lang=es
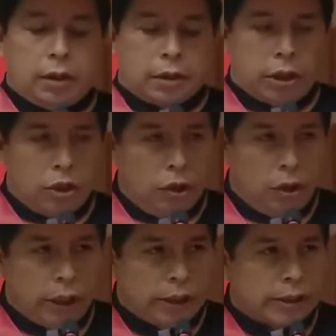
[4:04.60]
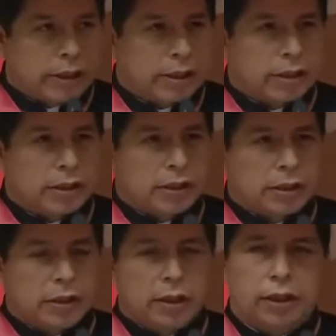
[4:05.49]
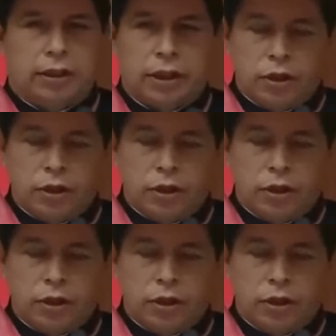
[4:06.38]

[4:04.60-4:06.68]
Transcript: señores y